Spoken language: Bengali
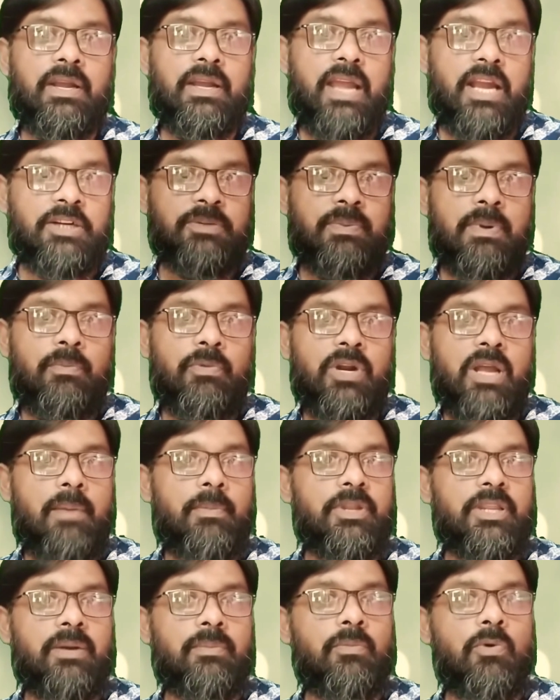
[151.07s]
ক্যাশ মেমোরি
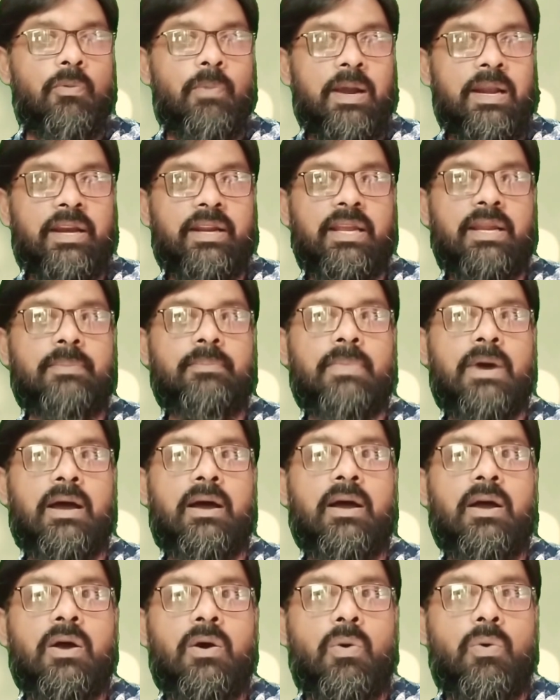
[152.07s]
আমাদের মোবাইলের কিংবা
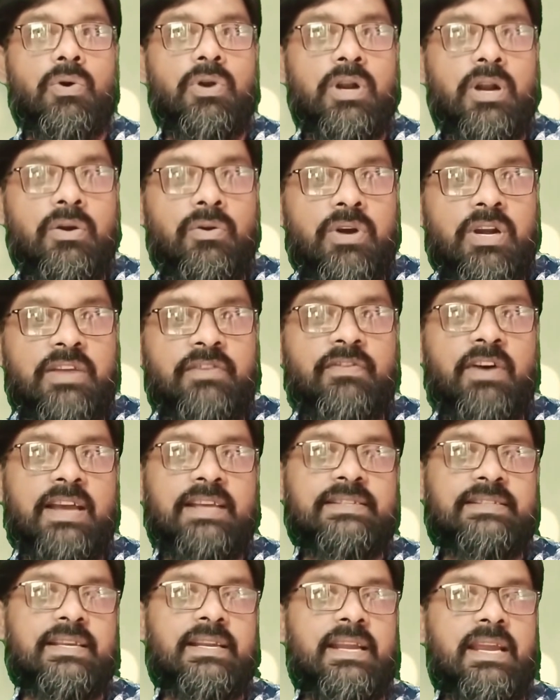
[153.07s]
অন্যান্য
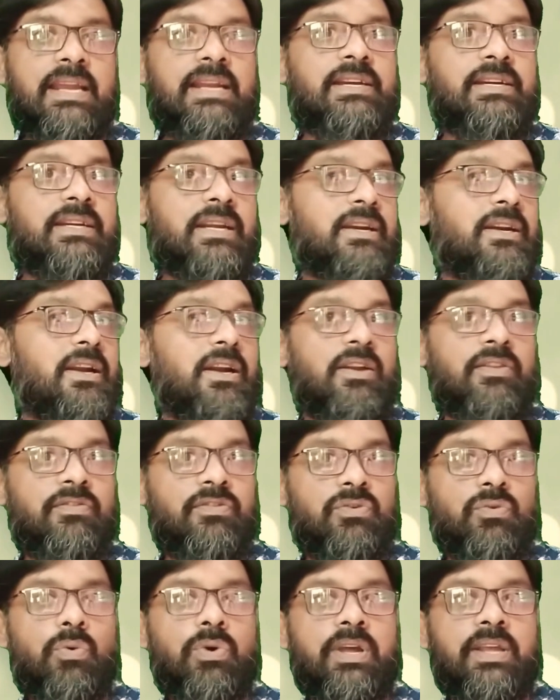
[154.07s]
ডিভাইসের ইন্টারনাল
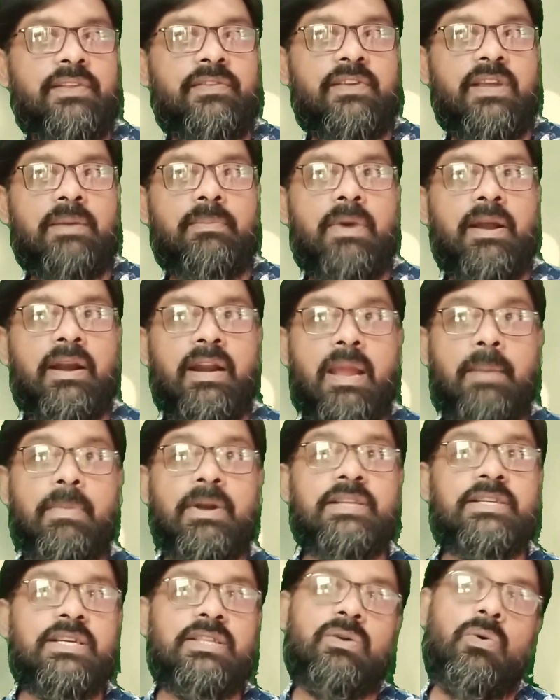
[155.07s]
স্টোরেজ কিংবা
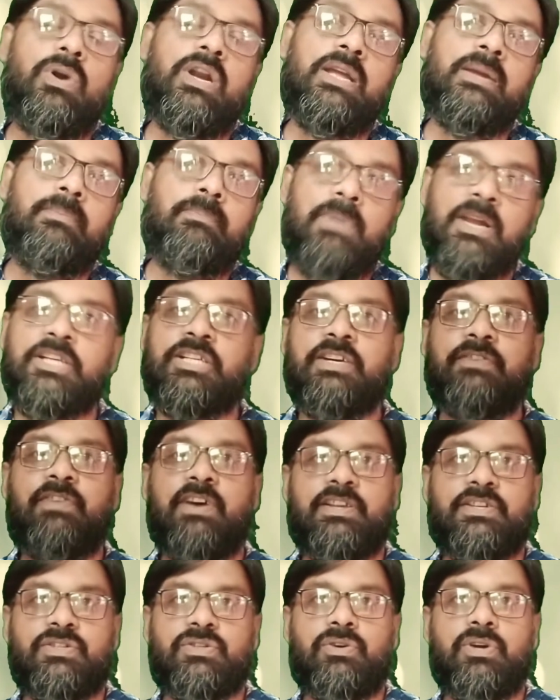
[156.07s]
র্যামের চাইতে অনেক বেশি
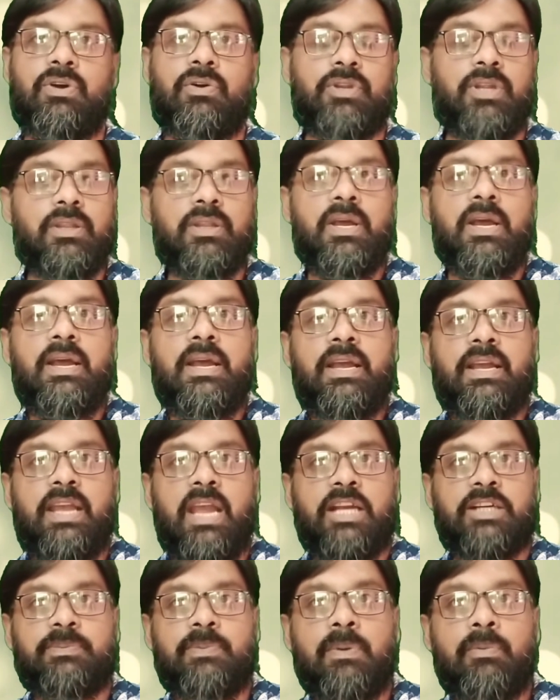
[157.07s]
ফাস্ট হয় অর্থাৎ
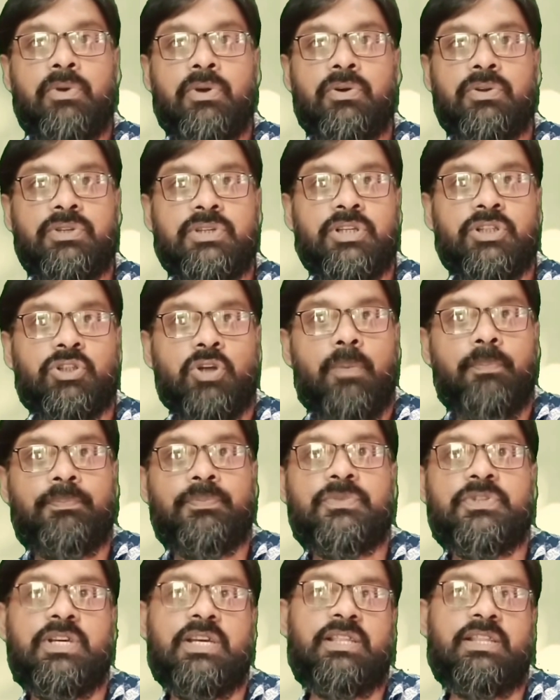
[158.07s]
ক্যাশ মেমোরি হচ্ছে
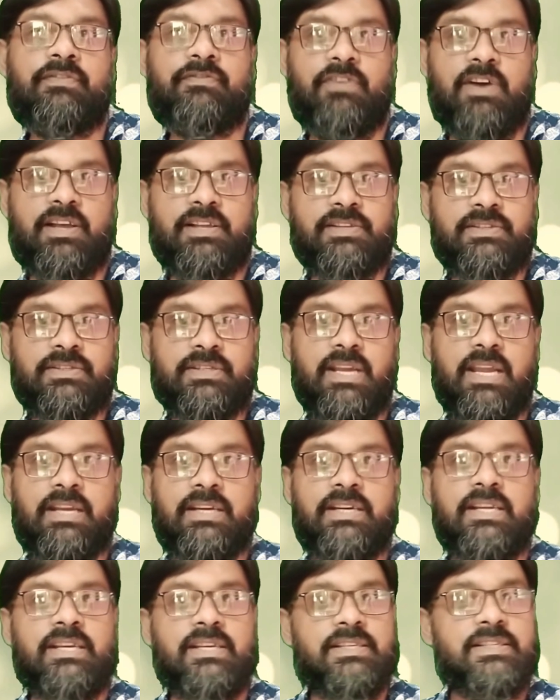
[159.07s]
সবচাইতে ফাস্ট
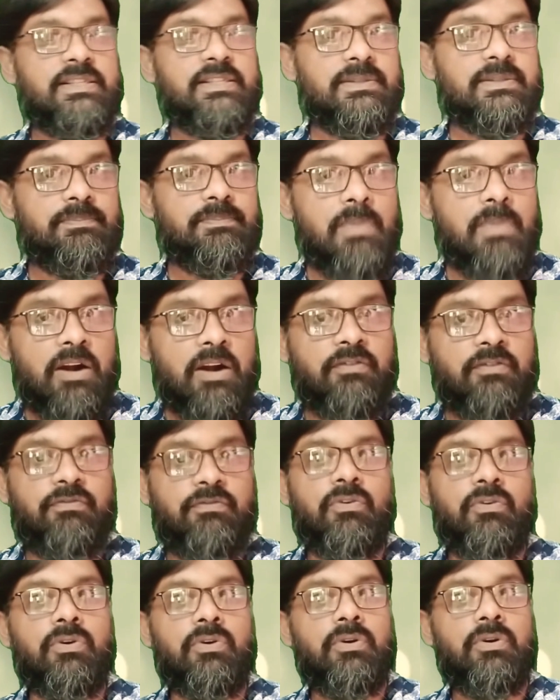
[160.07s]
একটি
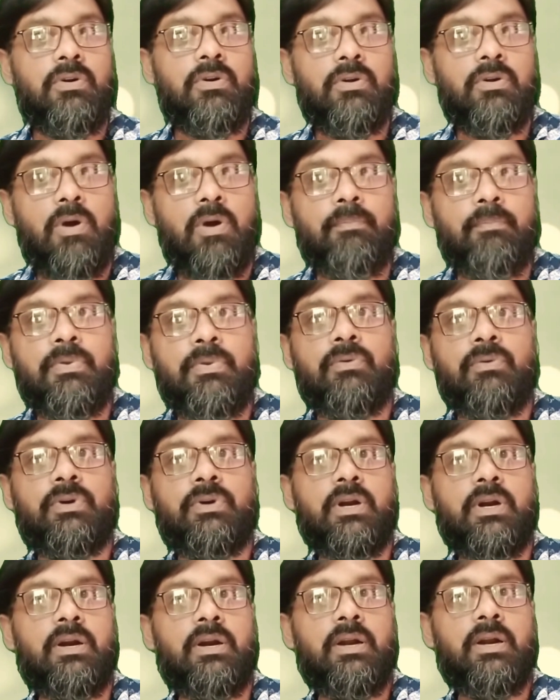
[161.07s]
স্মার্টফোন
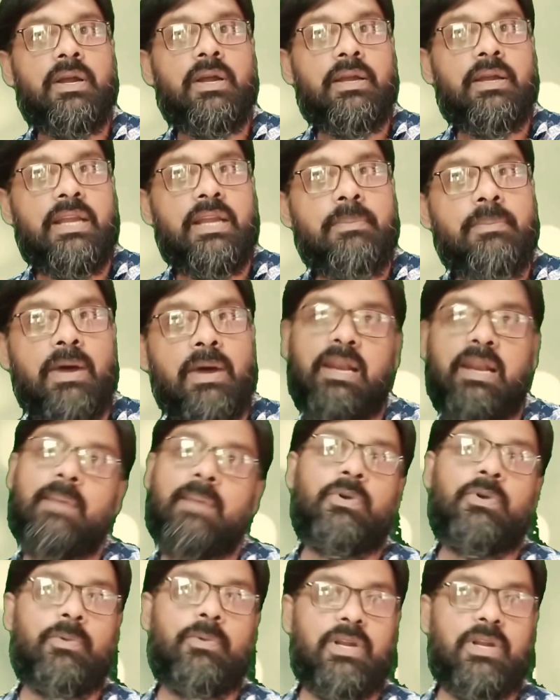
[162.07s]
কম্পিউটার কিংবা
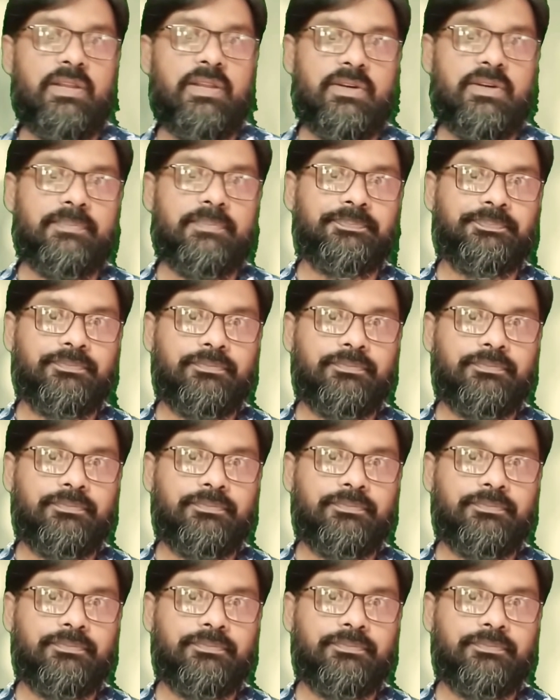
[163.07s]
ল্যাপটপের ক্ষেত্রে